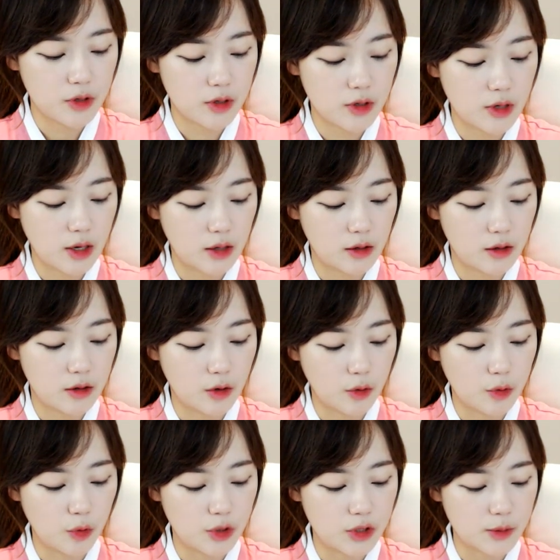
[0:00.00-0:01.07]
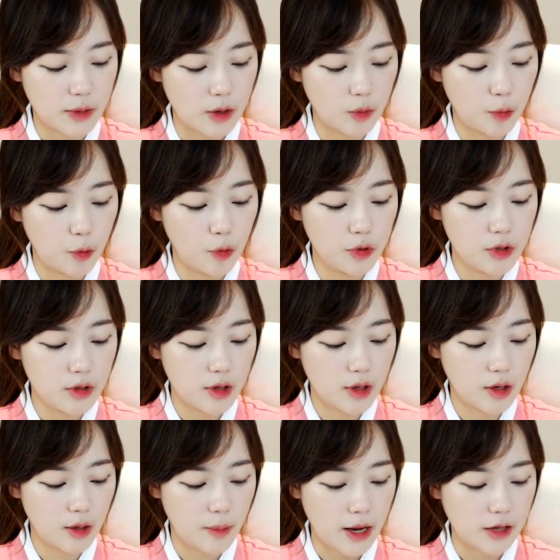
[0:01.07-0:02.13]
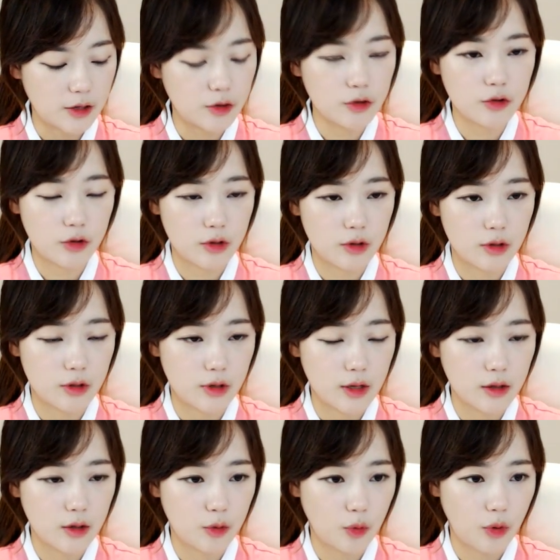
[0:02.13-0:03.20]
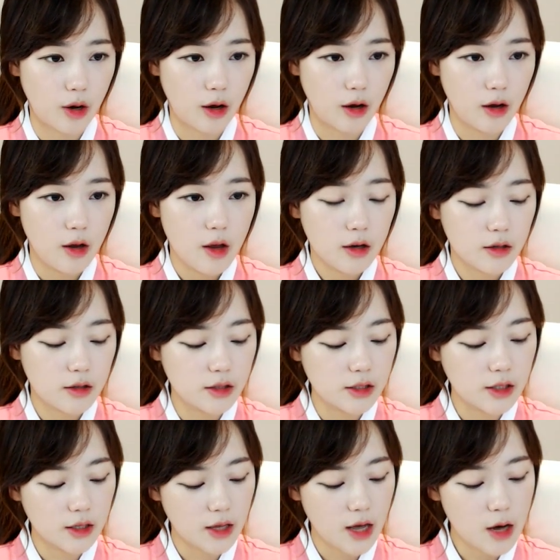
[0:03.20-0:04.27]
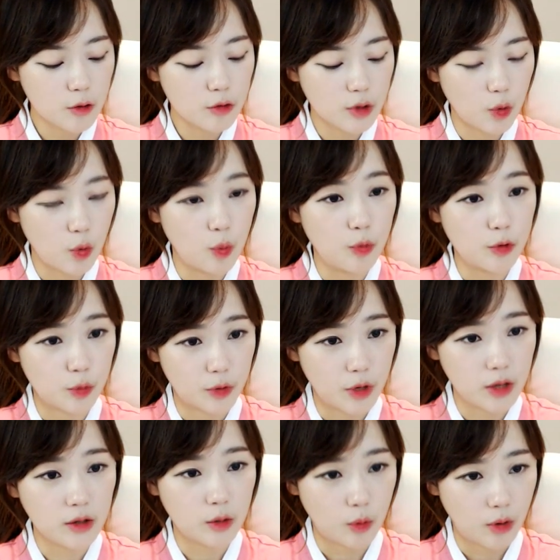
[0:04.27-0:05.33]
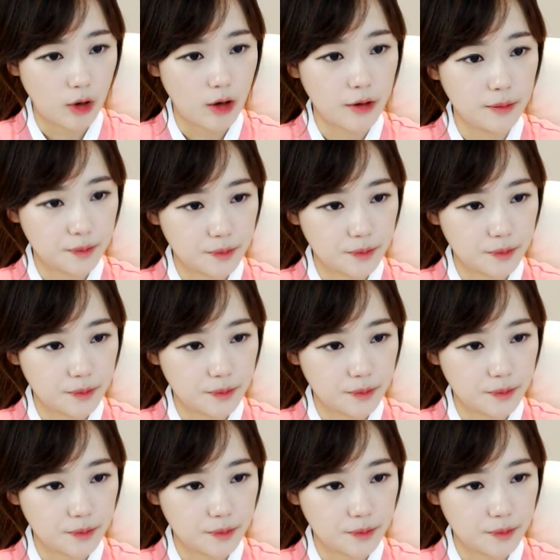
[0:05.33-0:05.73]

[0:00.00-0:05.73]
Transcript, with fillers: 일에 열을 올리지 말고 본인에게 발전적인 일을 한다던가, 그 시간에 한국사 공부를 좀 더 한다던가.